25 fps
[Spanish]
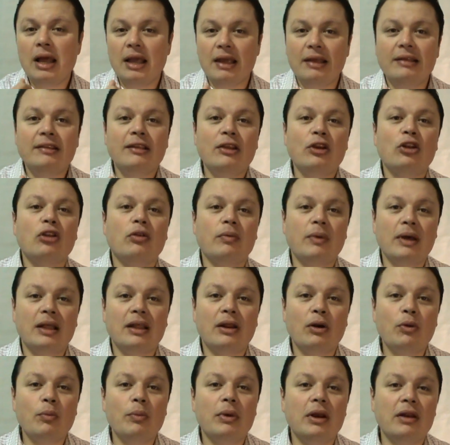y sí nos va a
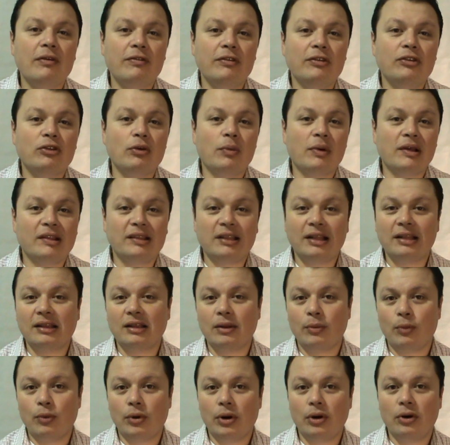dar un beneficio
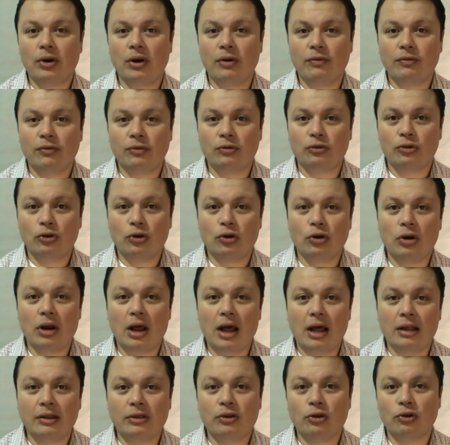bastante bueno en la función
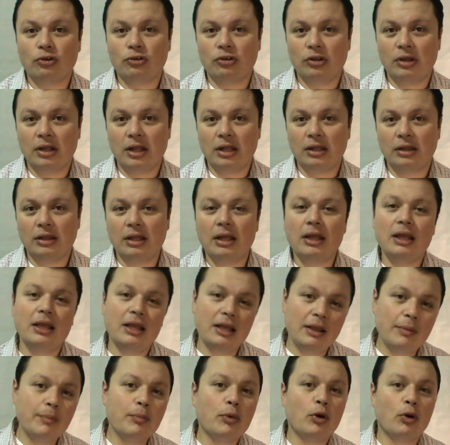antioxidante
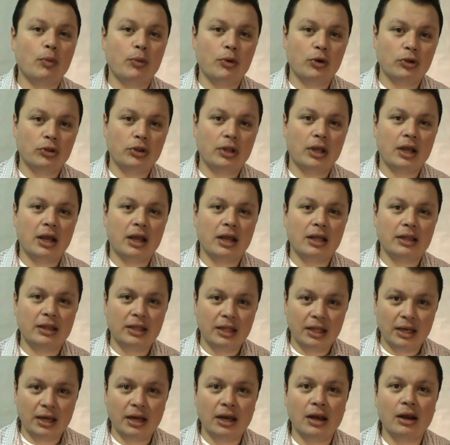y probiótica que
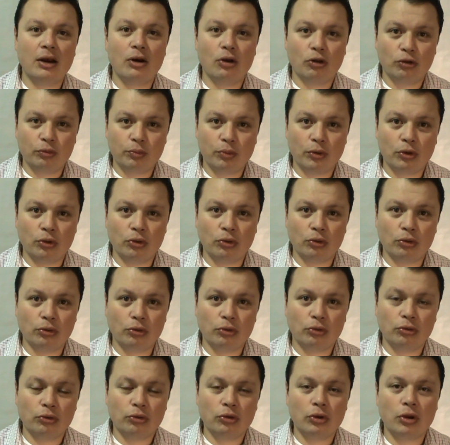tienen los
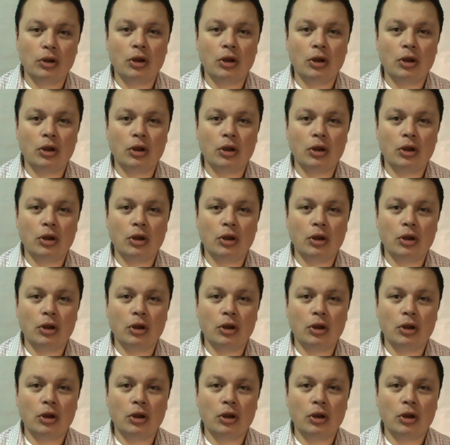productos.